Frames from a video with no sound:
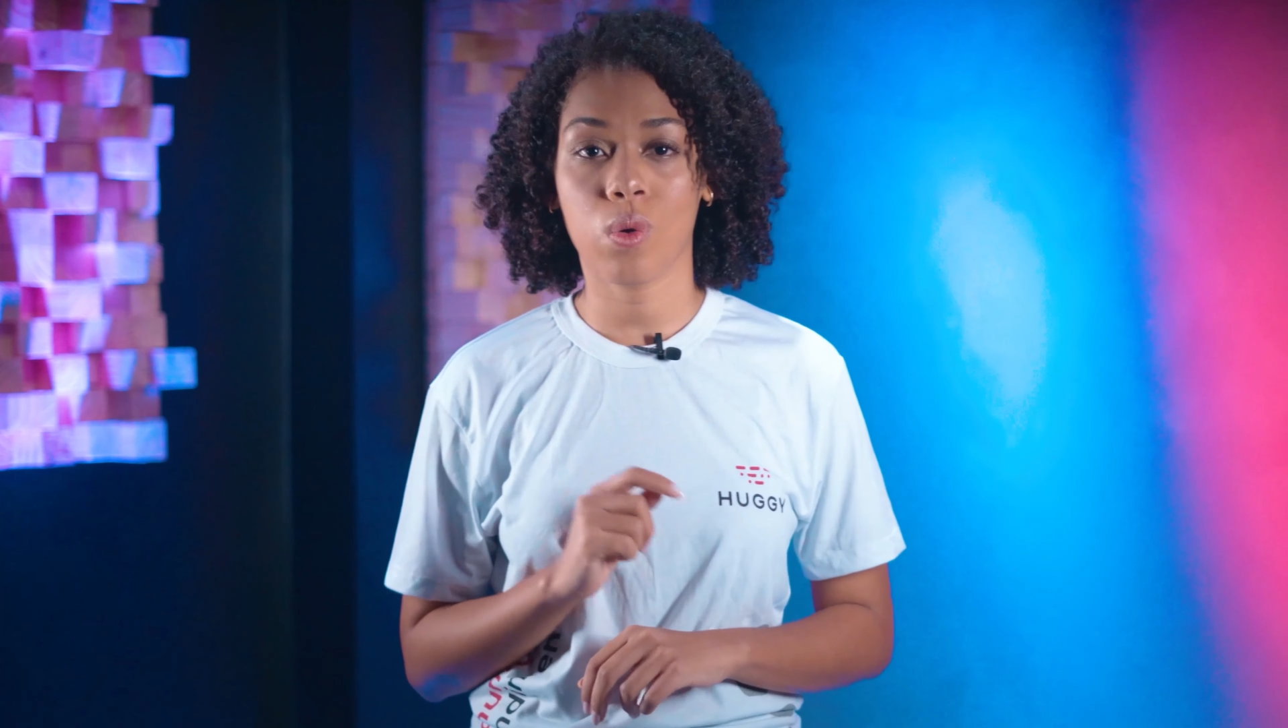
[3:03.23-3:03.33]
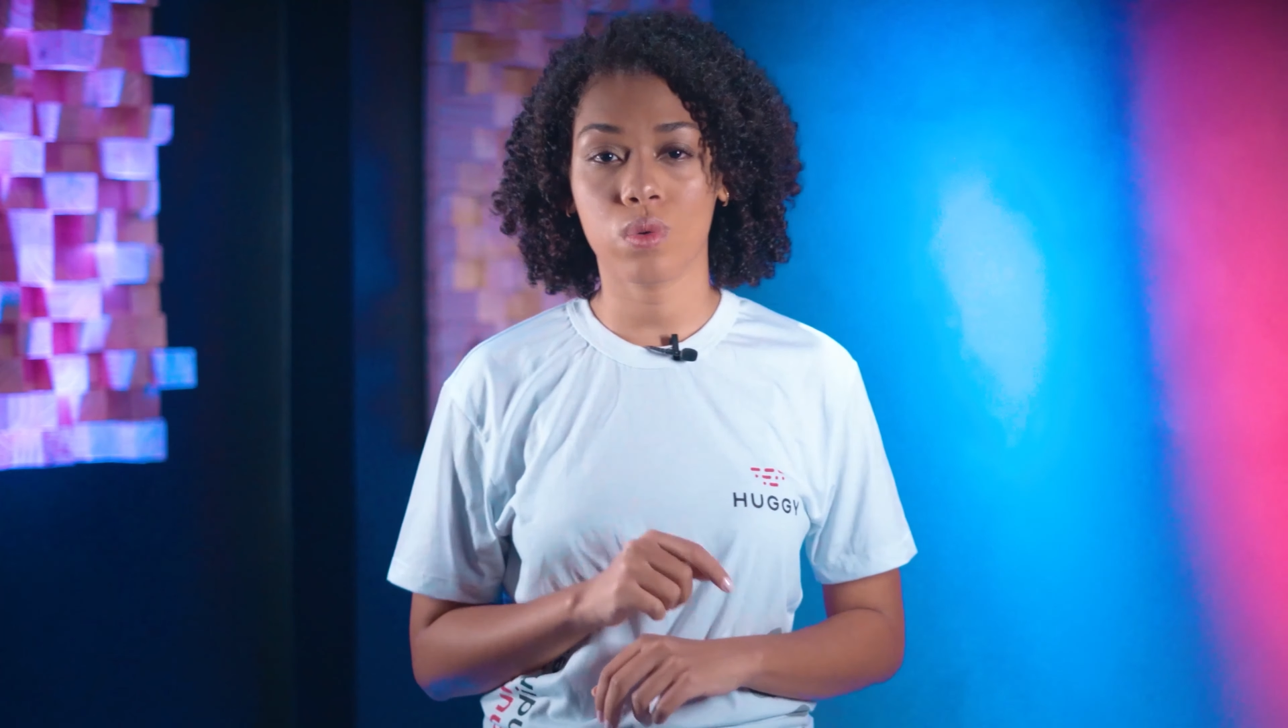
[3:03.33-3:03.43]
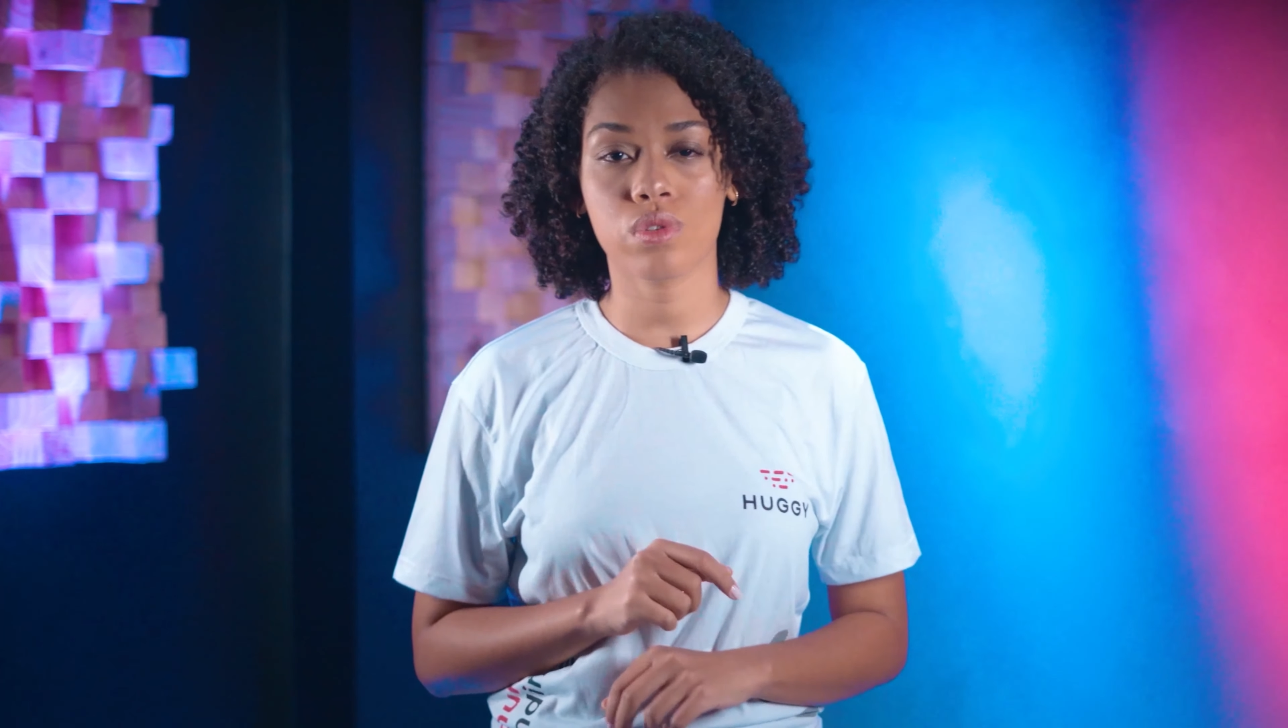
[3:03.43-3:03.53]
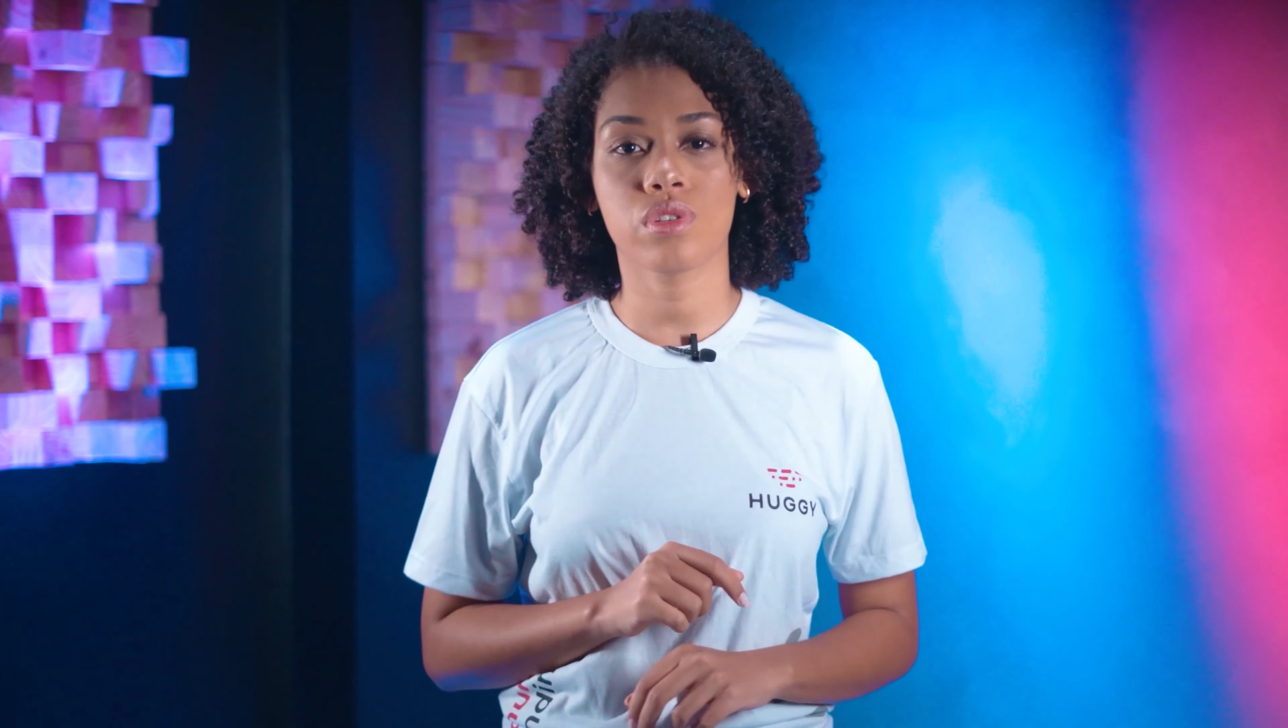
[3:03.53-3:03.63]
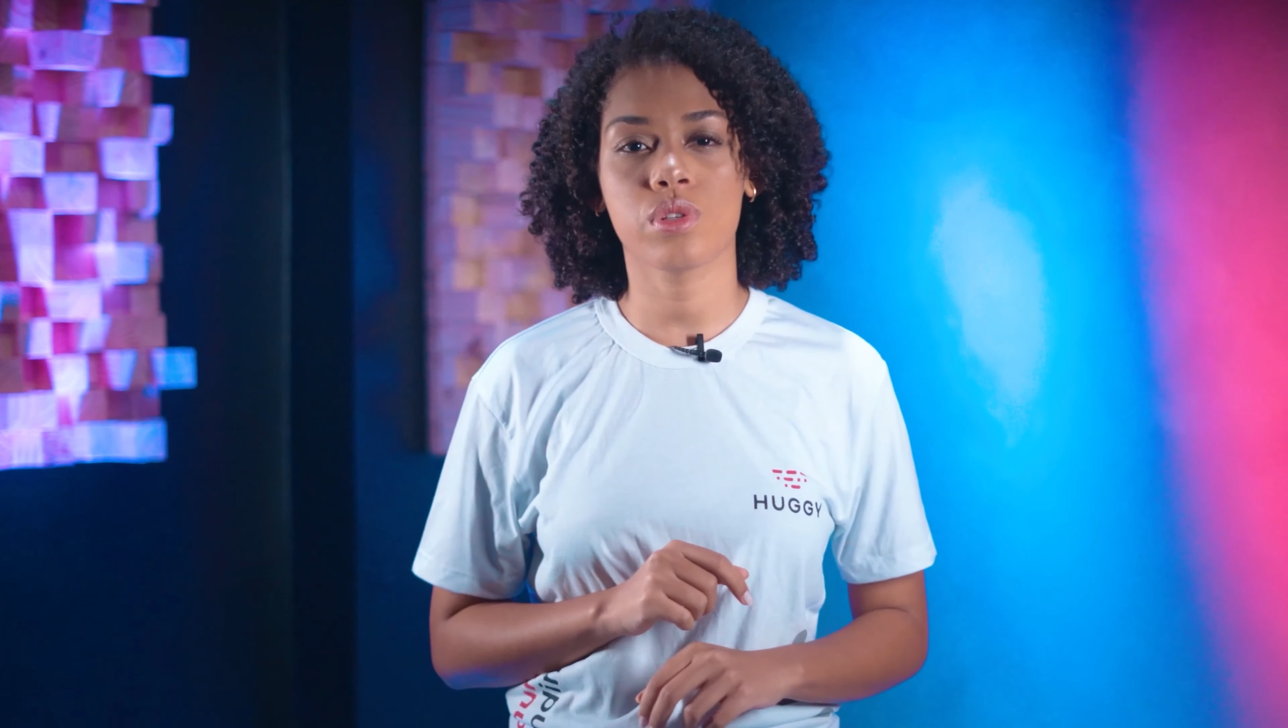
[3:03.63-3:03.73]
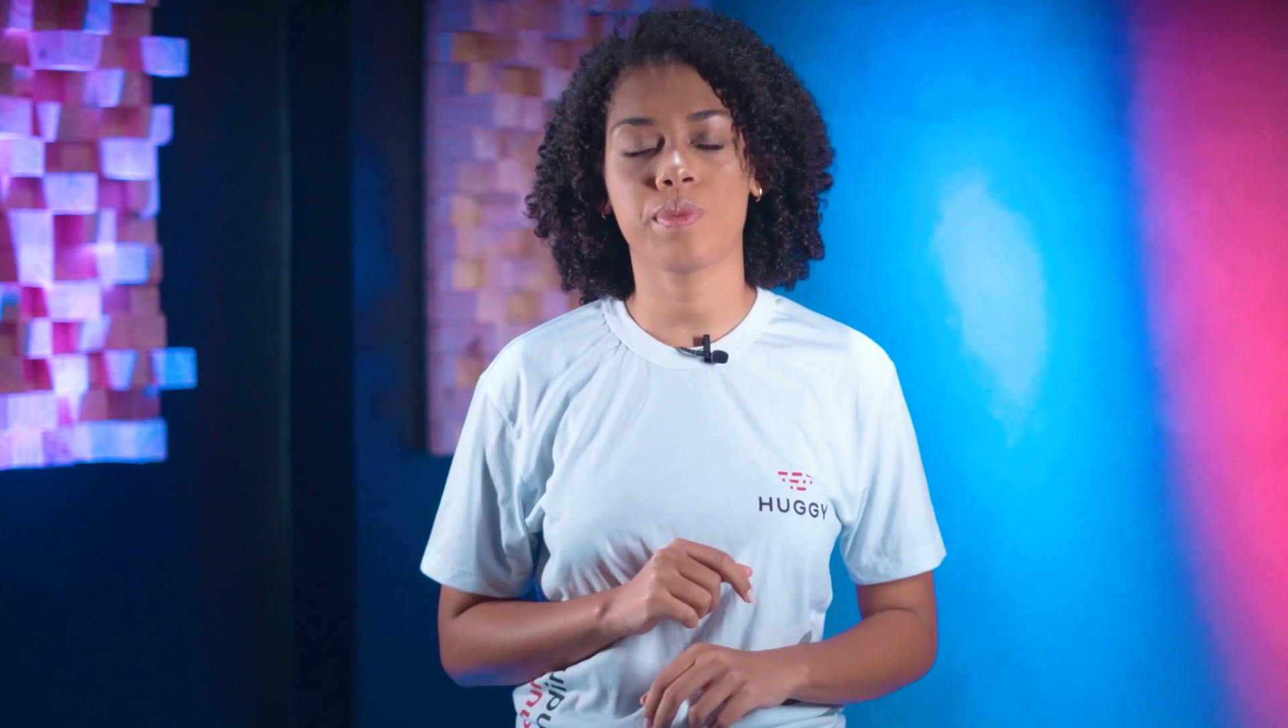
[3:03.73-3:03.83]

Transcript: alguns dos